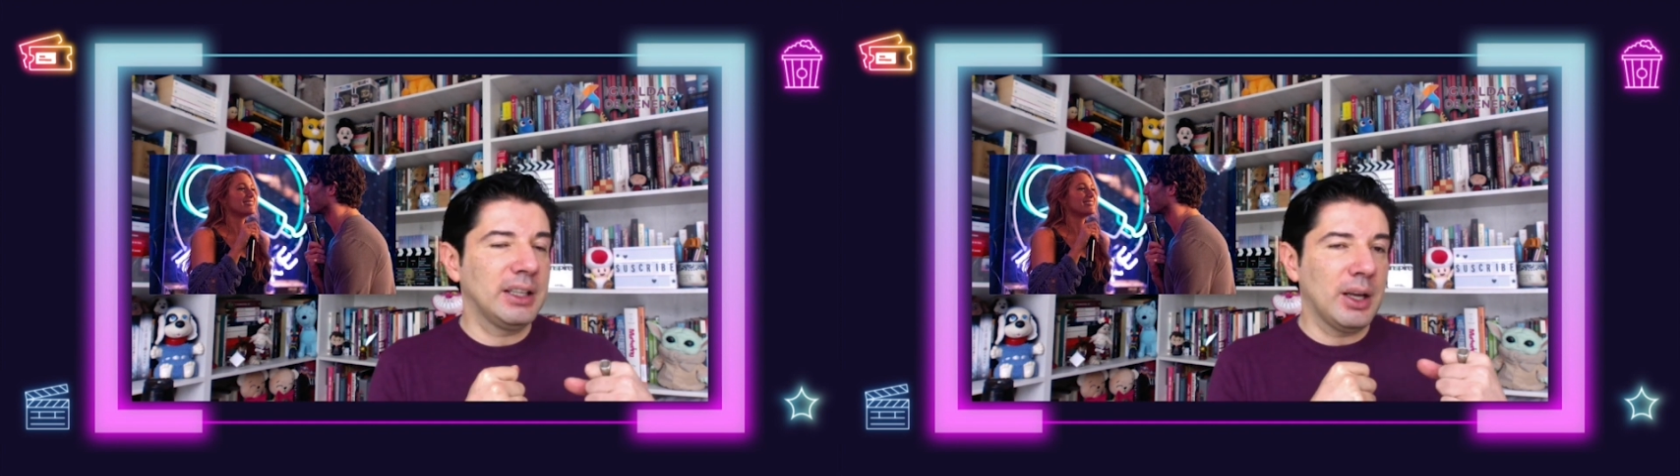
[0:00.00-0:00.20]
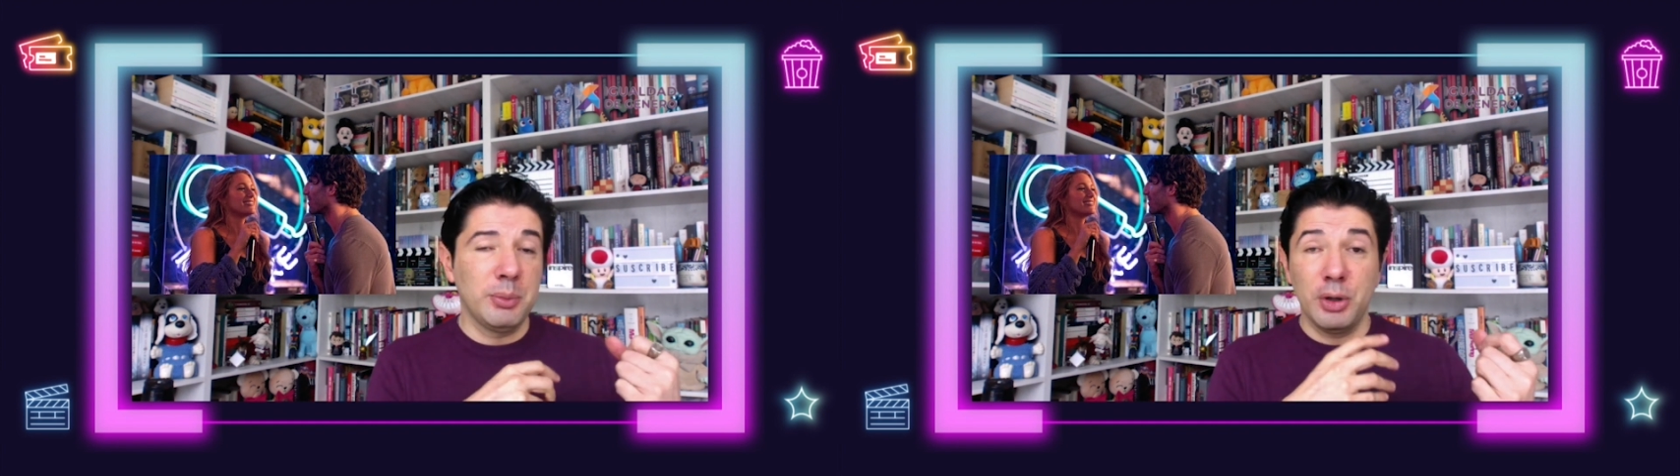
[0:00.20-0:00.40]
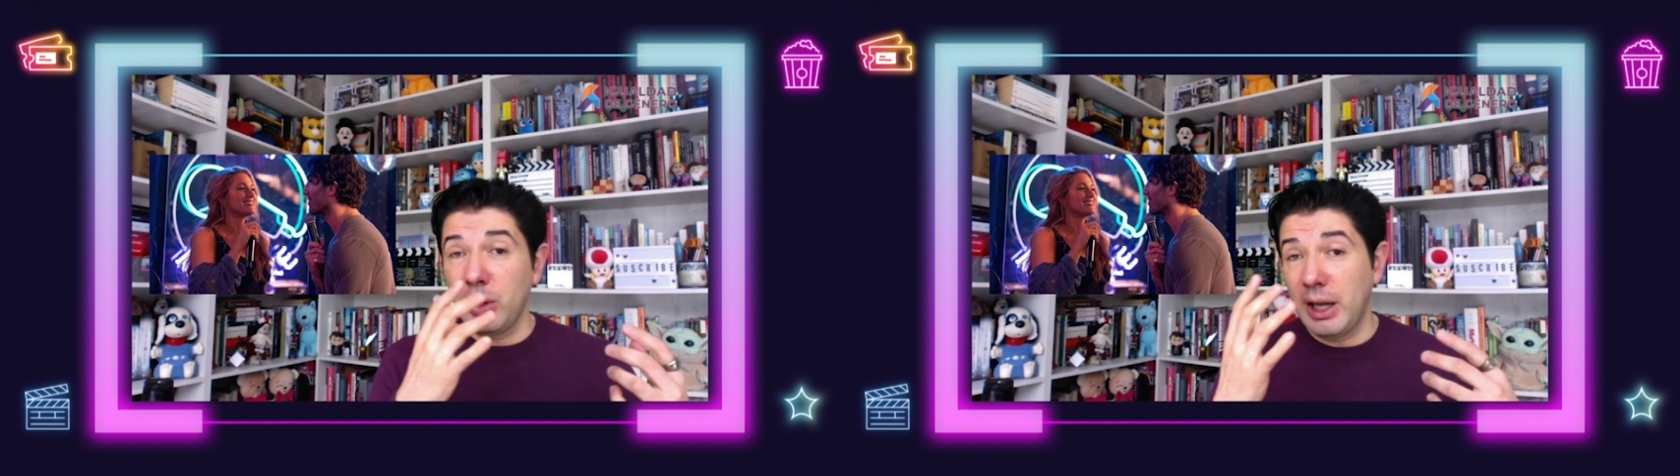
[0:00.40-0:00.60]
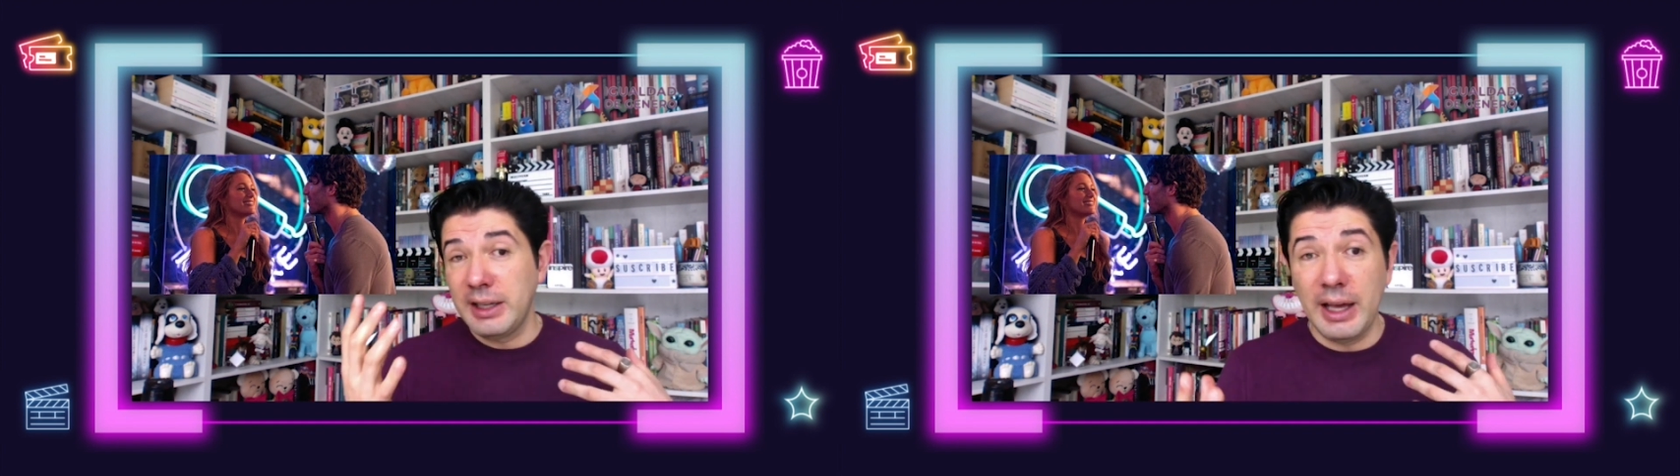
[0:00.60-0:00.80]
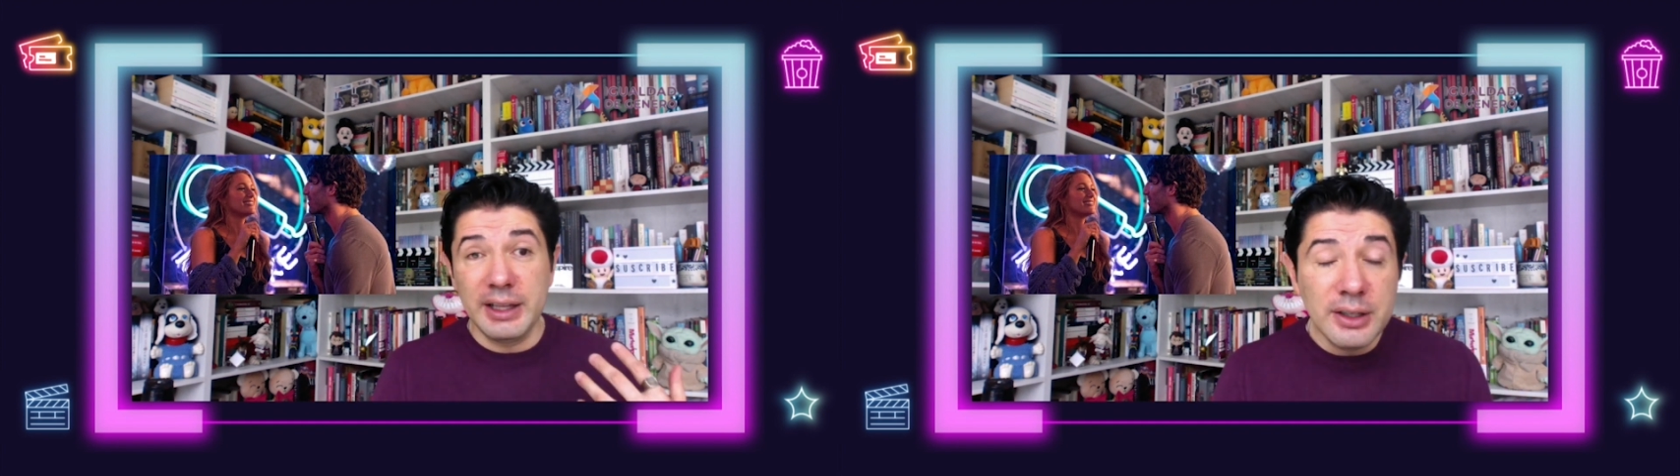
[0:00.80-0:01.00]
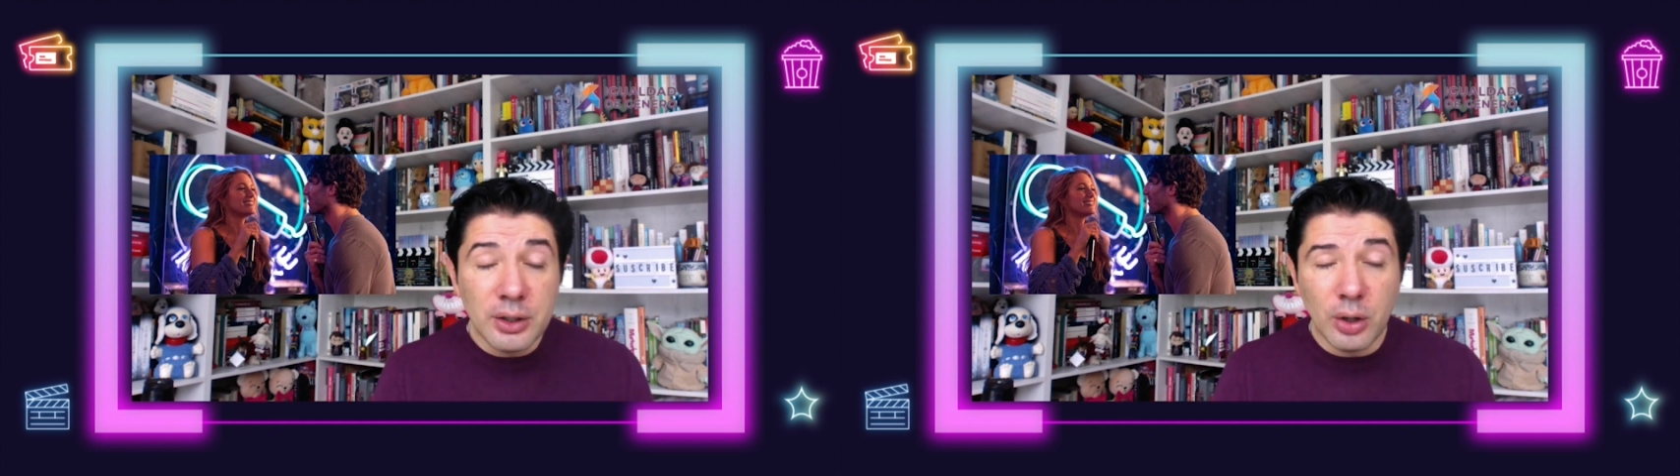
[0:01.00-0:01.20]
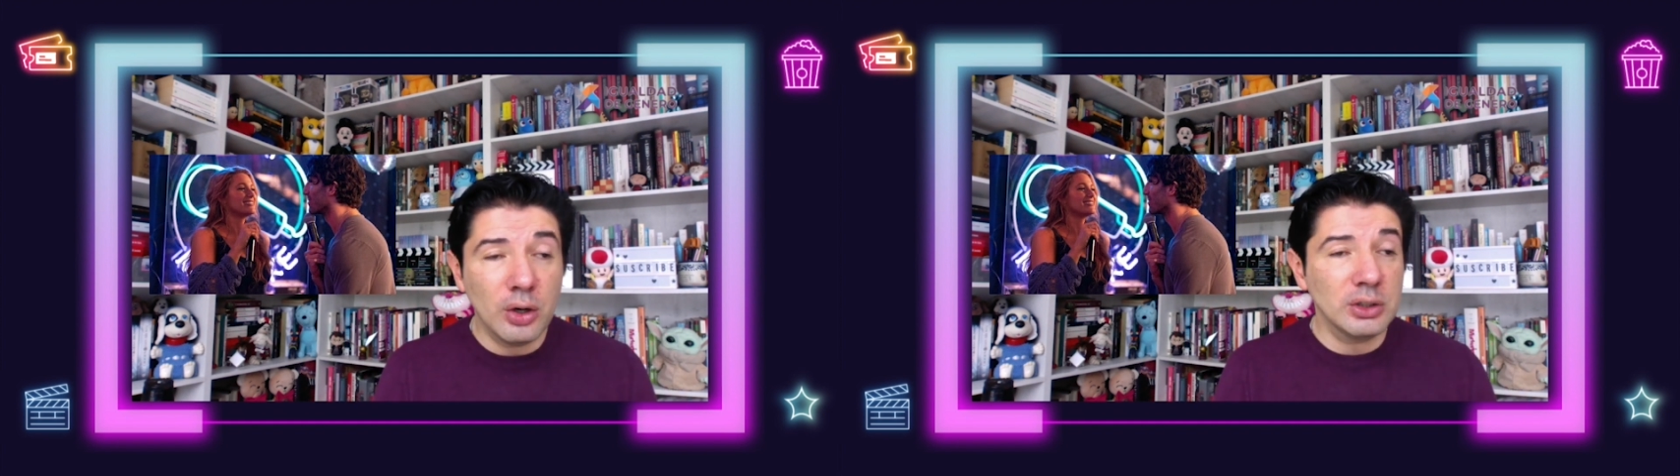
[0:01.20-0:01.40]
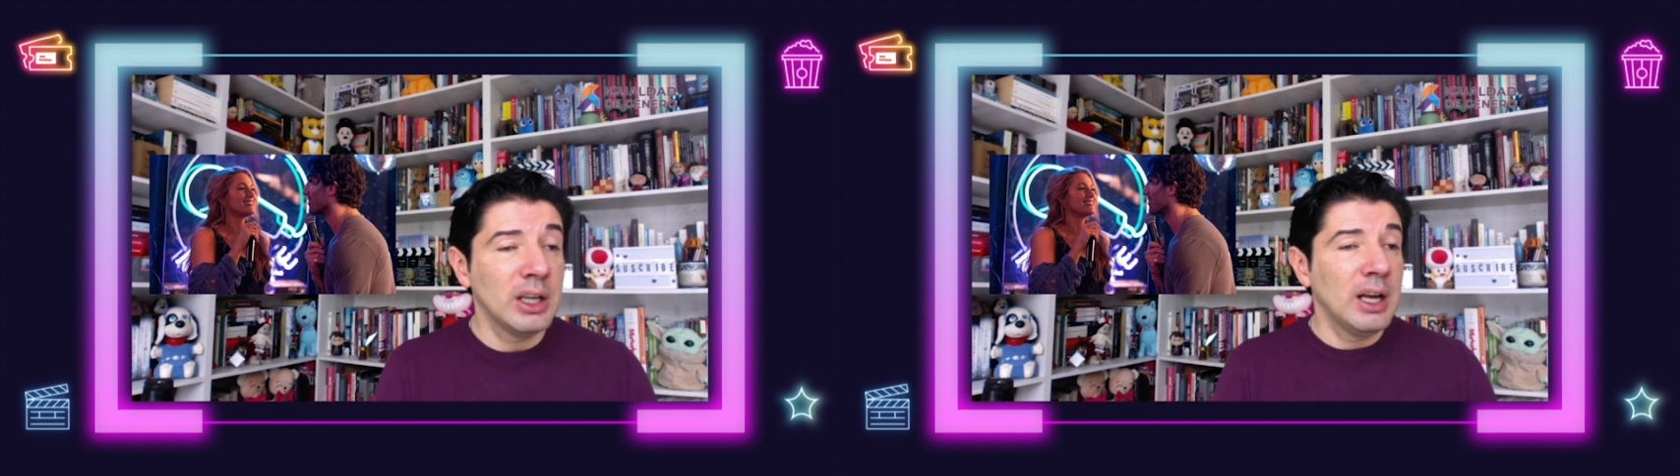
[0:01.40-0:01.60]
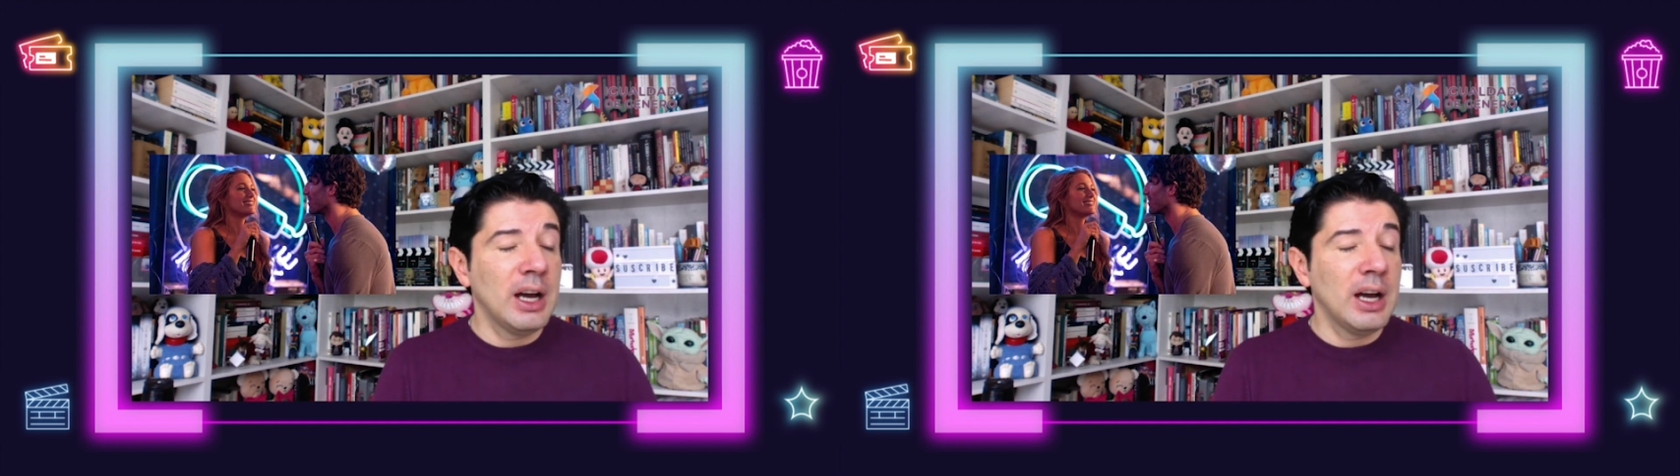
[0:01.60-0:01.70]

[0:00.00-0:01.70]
que a lo mejor haya hijos,